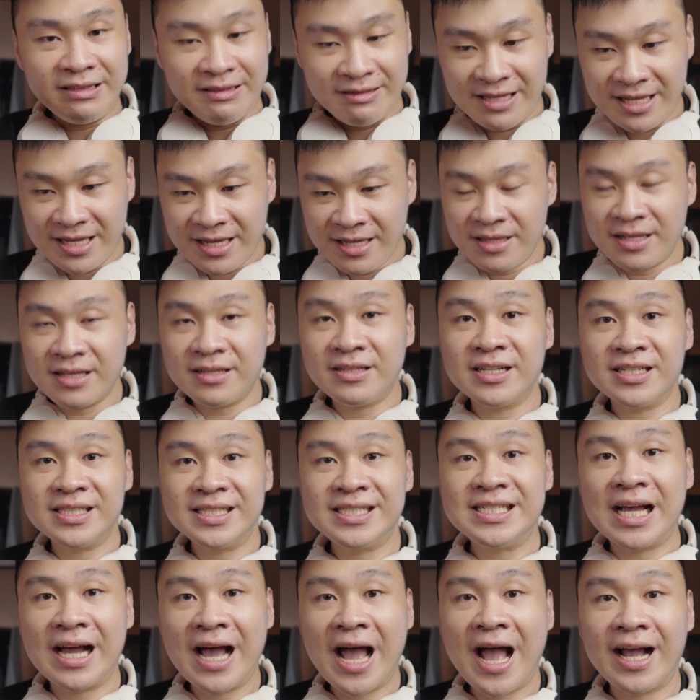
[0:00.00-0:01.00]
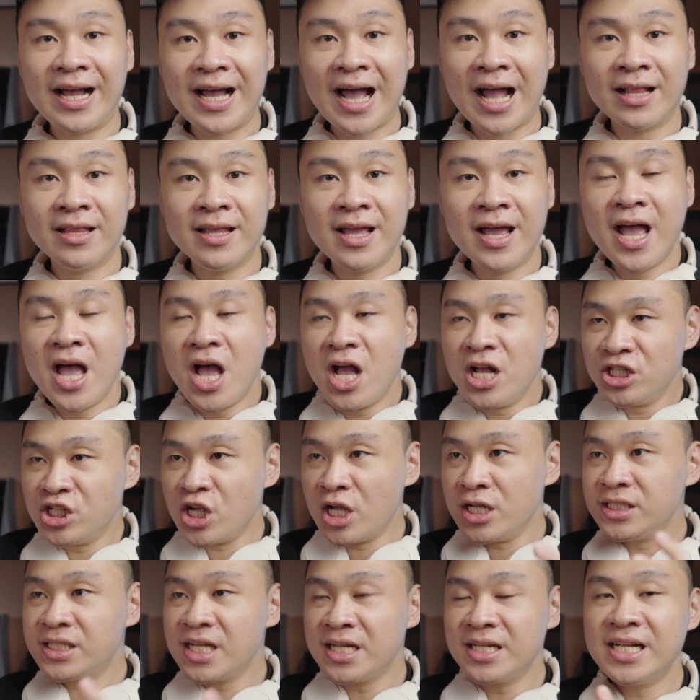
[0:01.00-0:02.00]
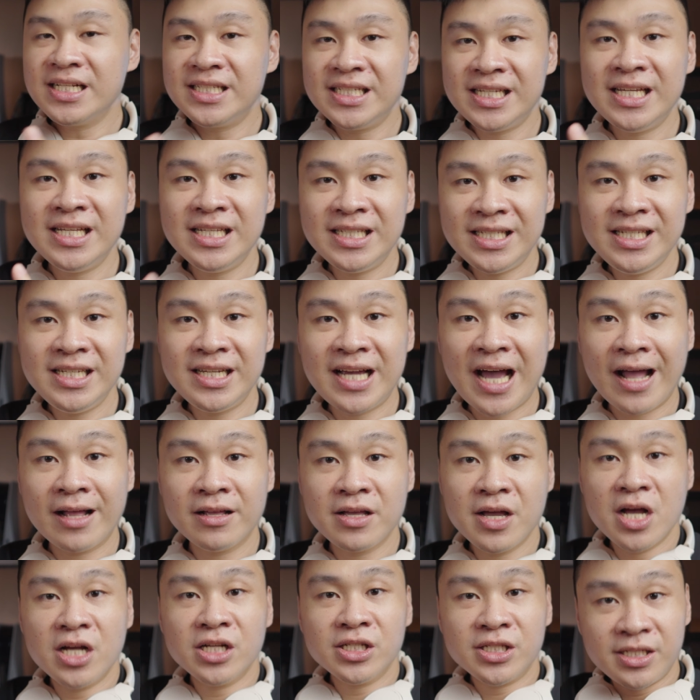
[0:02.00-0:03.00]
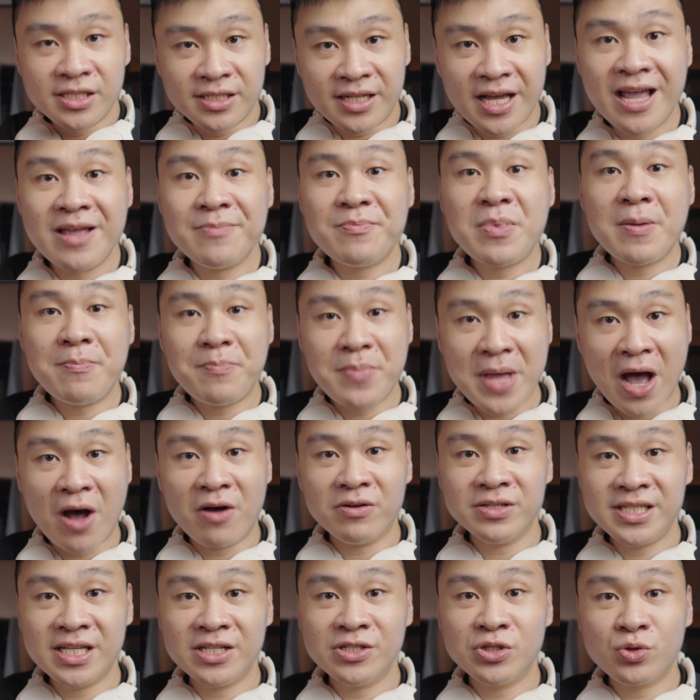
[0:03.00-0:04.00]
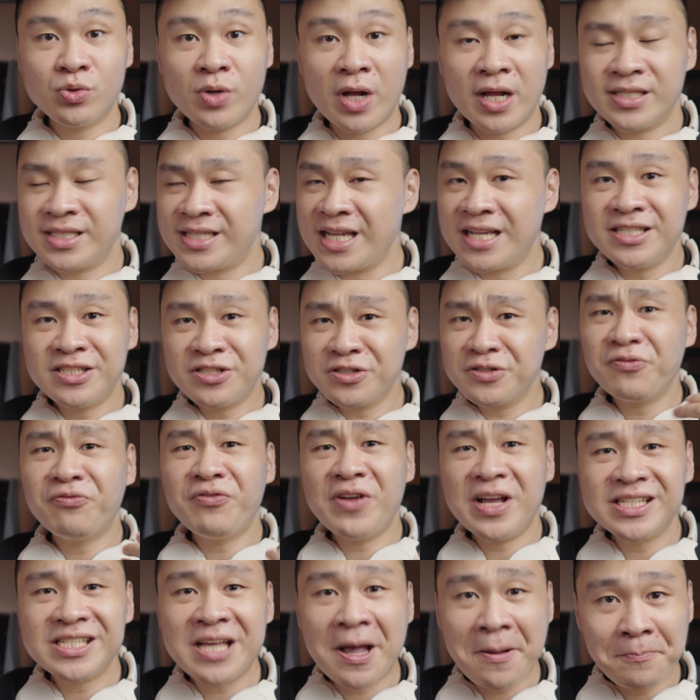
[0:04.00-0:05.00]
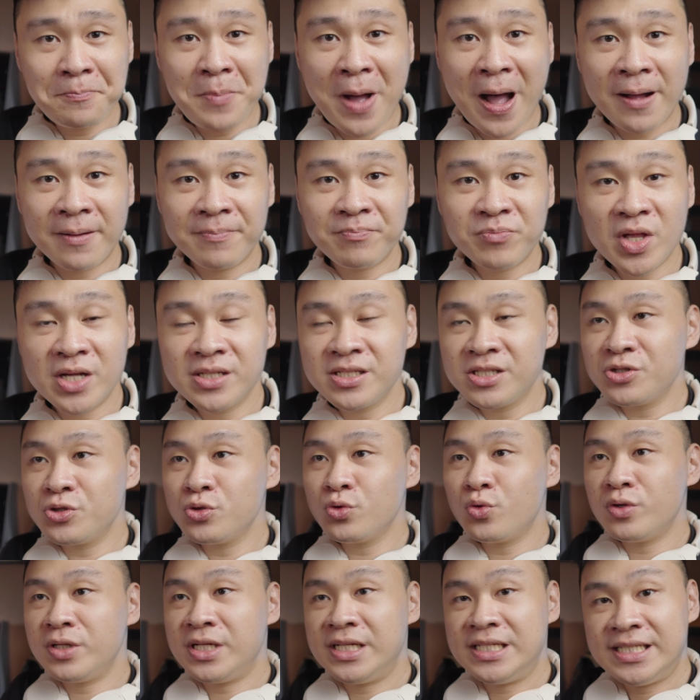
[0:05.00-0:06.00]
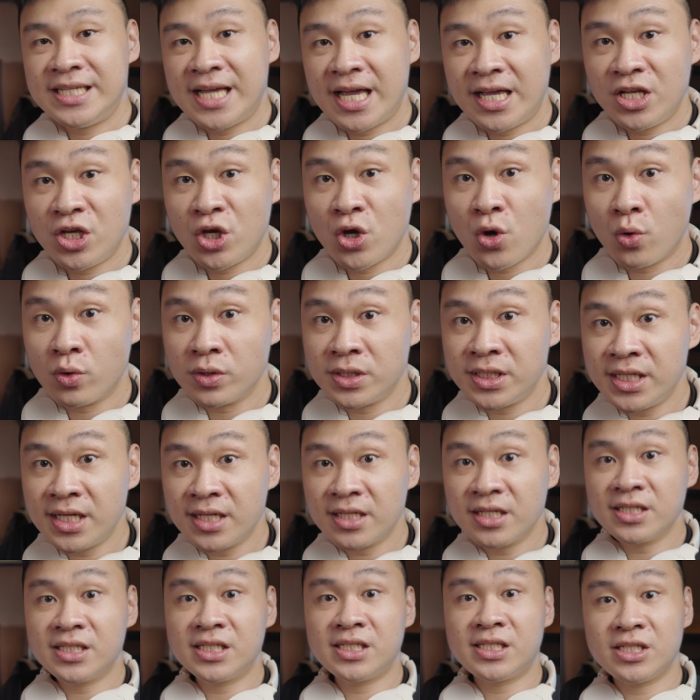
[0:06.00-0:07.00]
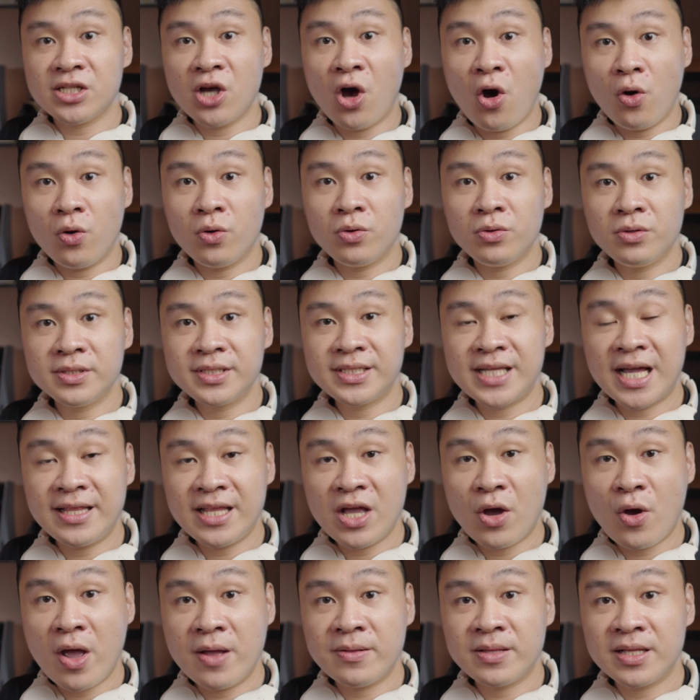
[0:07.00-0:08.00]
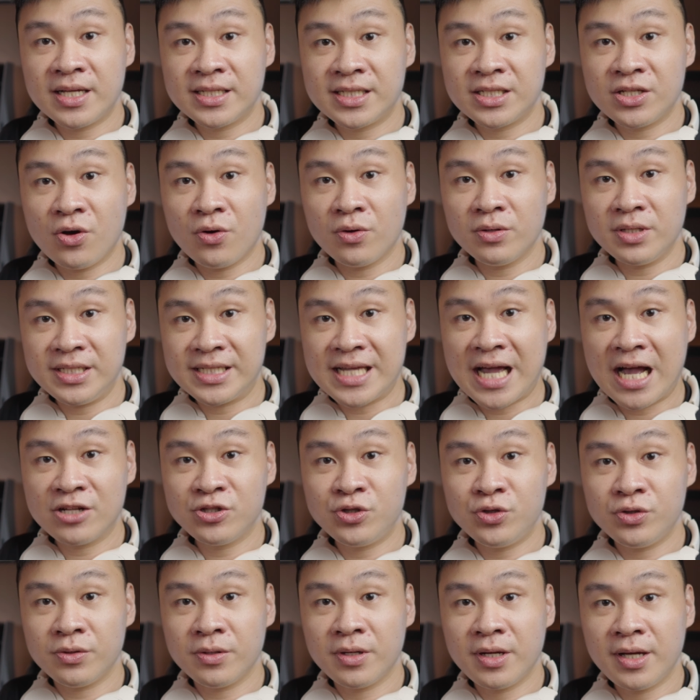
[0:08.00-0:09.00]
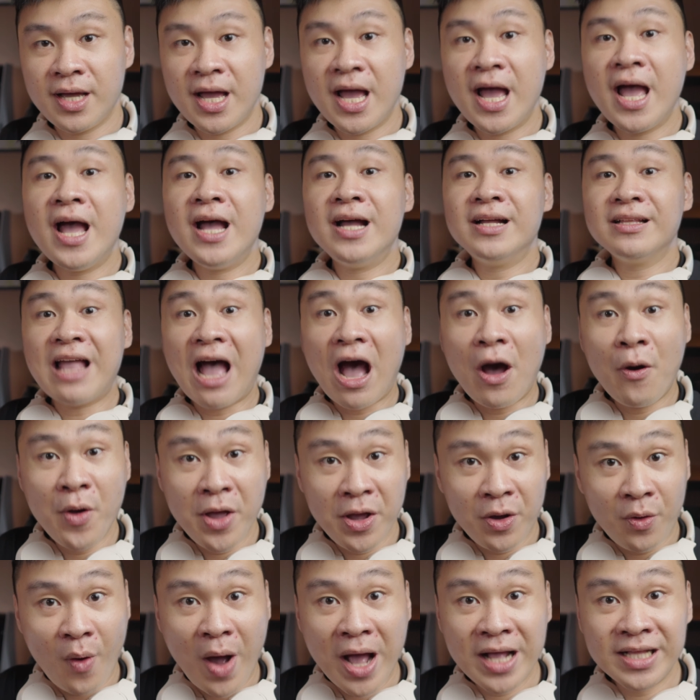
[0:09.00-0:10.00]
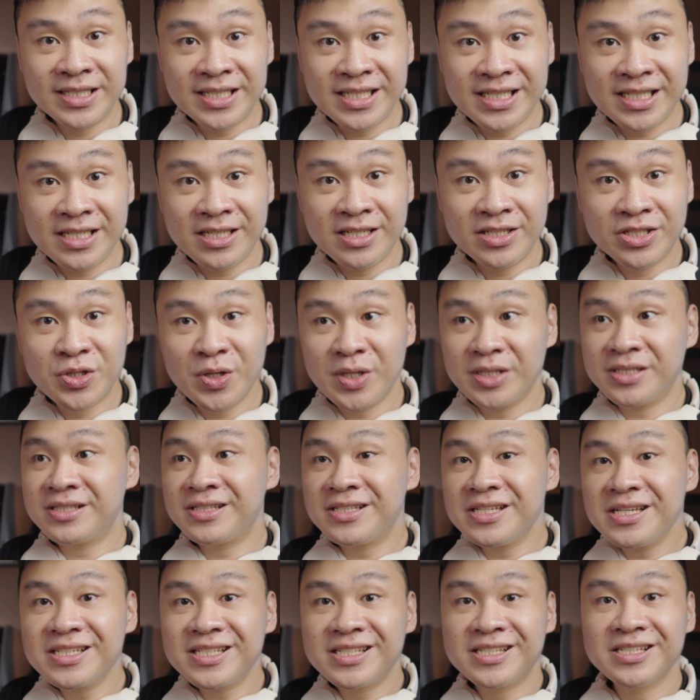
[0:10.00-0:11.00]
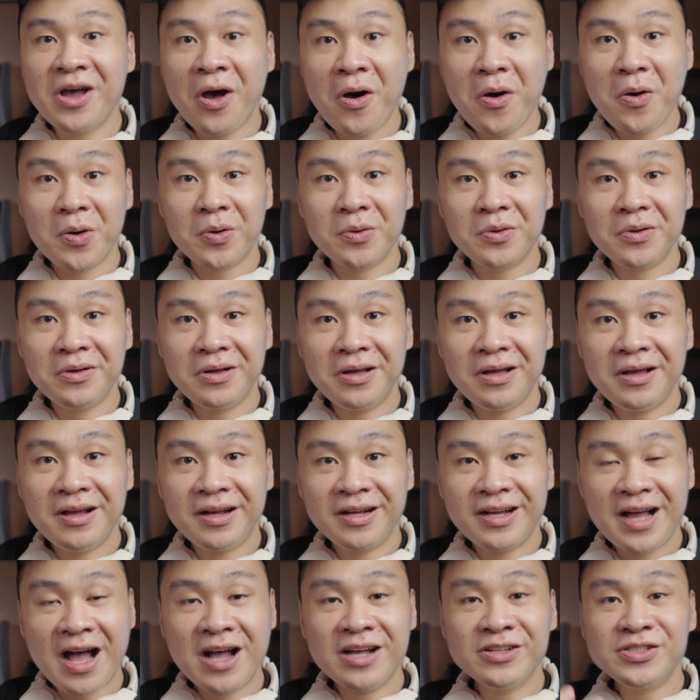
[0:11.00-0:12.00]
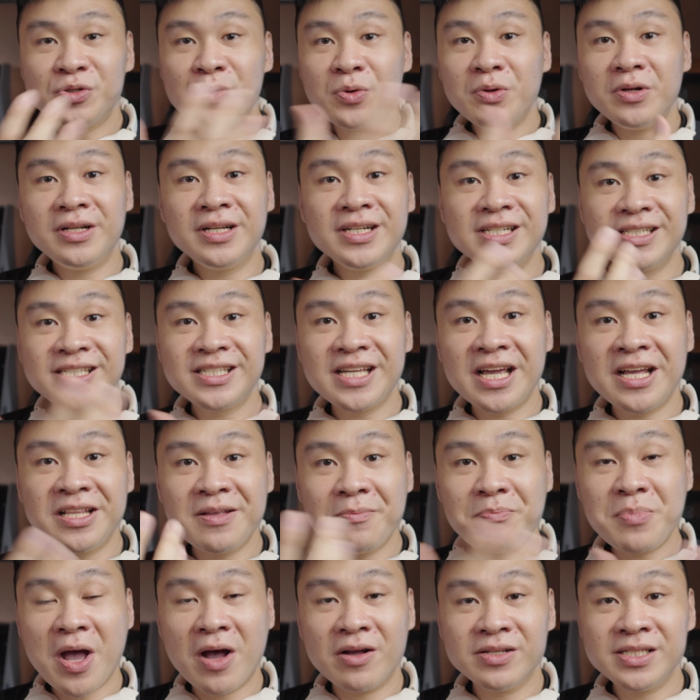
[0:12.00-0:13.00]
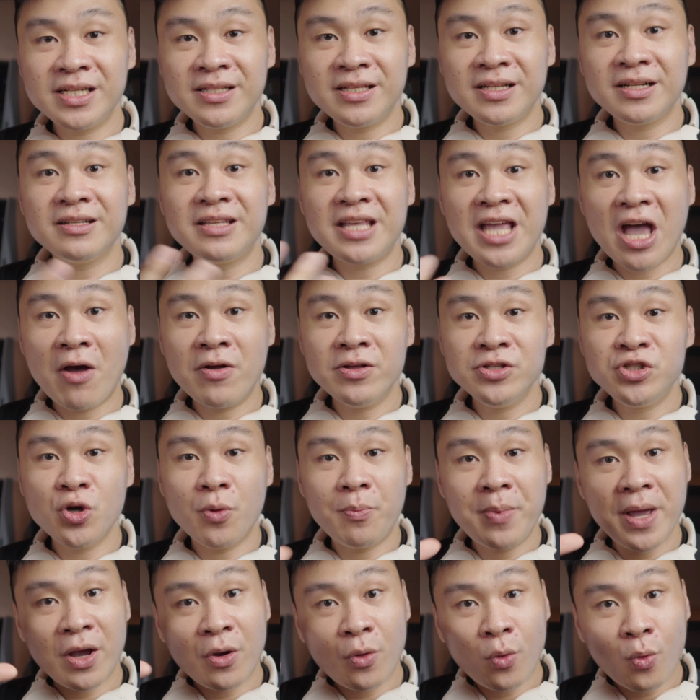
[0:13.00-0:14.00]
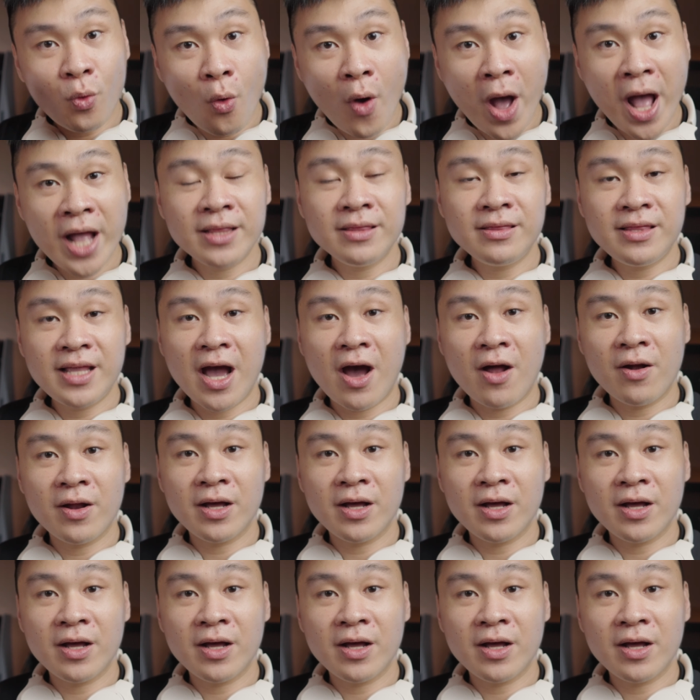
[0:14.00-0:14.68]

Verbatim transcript: 低音的那个震撼感，人声的清晰感是可以被表现出来，声音是非常棒。但是如果你接有线的时候，三点五米的时候一插上去，它会关机，所以这时候刚刚说的那个声音的表现，那个调音就被关掉